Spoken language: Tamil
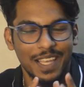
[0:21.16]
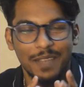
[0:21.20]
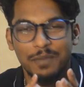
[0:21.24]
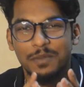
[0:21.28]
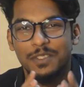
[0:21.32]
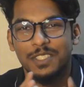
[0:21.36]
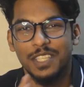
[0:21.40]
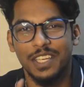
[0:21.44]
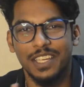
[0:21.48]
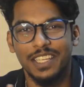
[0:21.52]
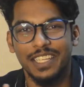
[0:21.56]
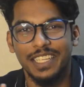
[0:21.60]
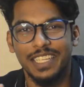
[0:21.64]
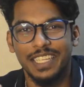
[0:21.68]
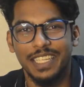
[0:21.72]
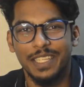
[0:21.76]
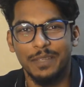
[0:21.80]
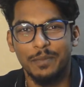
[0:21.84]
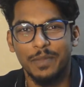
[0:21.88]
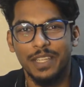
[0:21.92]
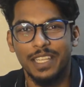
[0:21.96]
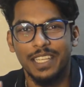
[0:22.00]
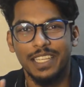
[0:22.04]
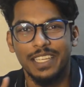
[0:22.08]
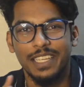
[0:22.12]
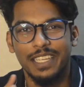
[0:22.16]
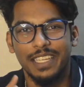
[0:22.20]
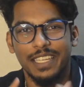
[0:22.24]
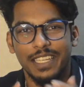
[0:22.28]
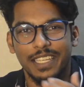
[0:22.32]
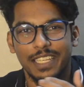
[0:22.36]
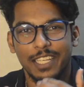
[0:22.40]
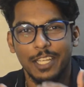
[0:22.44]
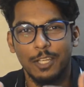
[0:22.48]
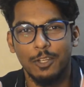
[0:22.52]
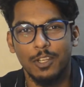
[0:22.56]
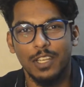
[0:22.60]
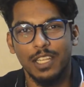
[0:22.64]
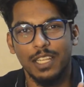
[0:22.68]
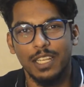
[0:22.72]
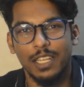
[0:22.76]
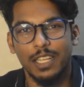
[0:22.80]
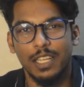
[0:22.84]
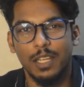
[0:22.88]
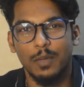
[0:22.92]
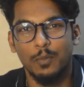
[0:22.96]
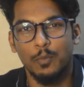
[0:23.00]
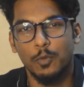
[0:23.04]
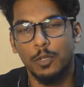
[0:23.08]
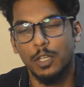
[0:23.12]
ஐம் சாரி இனிமேல்
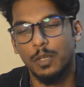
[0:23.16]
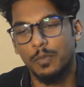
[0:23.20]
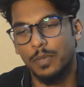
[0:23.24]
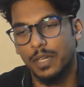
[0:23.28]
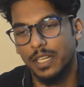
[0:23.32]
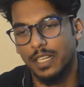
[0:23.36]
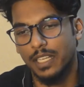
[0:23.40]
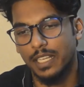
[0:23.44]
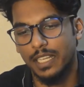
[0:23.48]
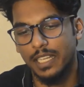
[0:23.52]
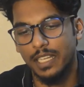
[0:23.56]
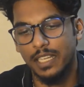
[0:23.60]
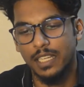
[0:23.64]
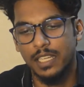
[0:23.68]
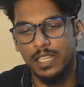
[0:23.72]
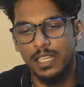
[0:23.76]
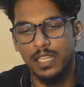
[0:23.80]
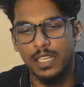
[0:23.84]
ரெகுலராக நான் போட பார்க்குறேன்